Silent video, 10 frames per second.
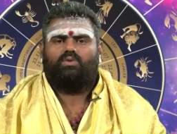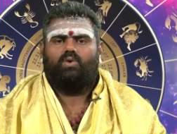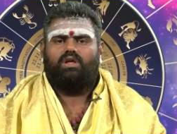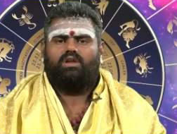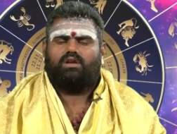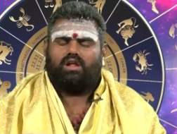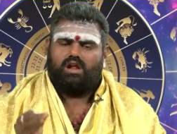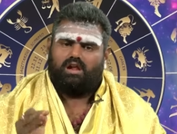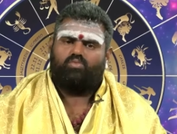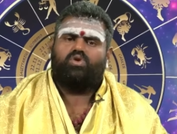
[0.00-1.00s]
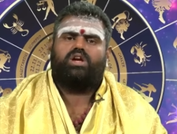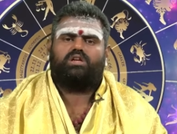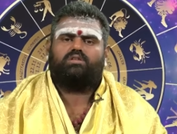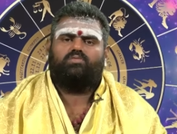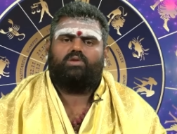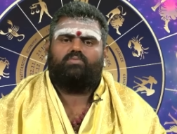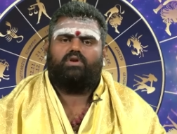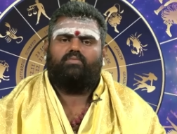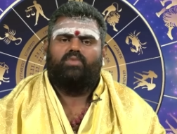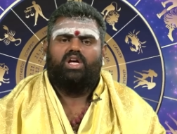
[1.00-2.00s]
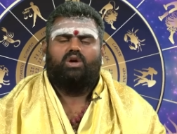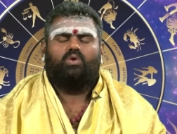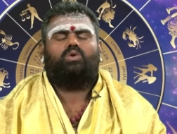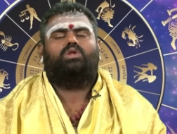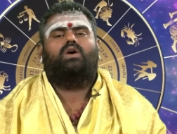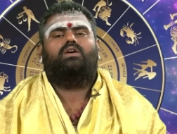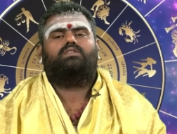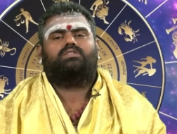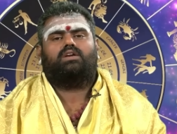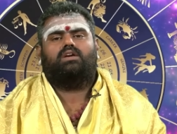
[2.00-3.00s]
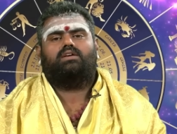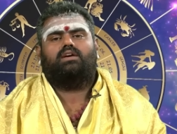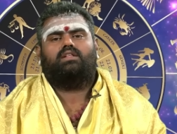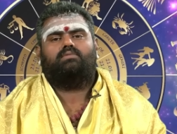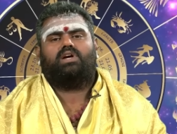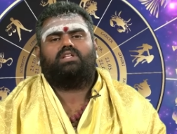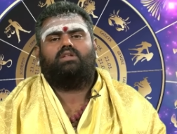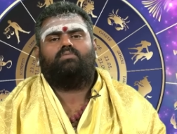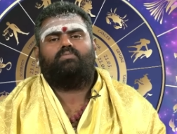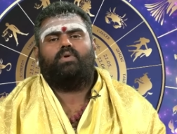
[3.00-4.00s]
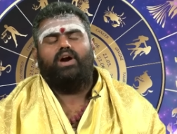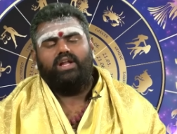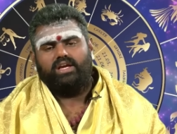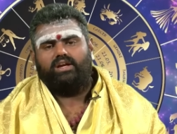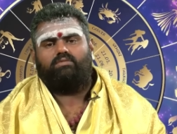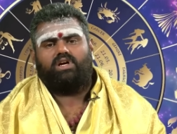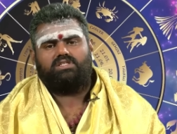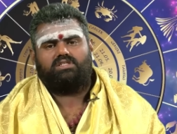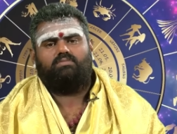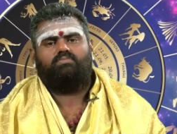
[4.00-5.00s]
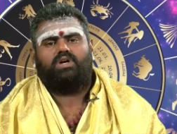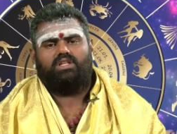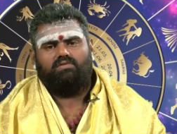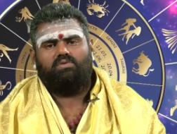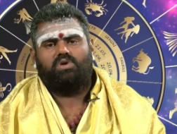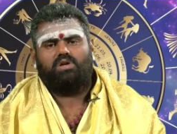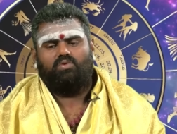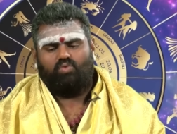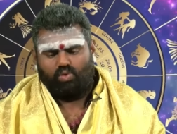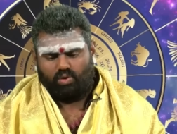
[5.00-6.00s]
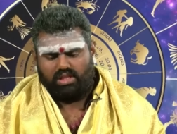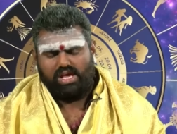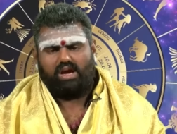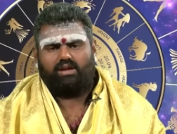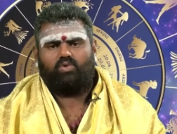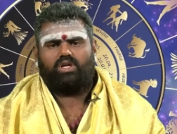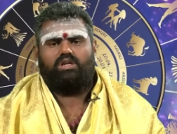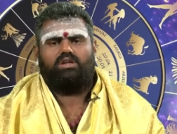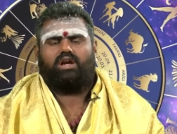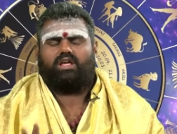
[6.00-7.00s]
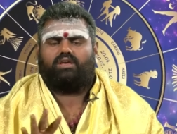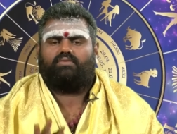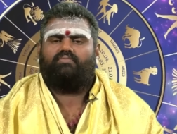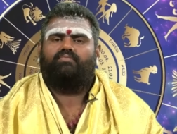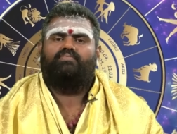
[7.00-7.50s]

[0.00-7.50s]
தொழிலில் நல்ல முன்னேற்றம் ஏற்படும் உத்தியோகஸ்தர்களுக்கு எதிர்பார்த்த பணியிட மாற்றம் பதவி உயர்வு உறுதியான முறையில் கிடைக்கும்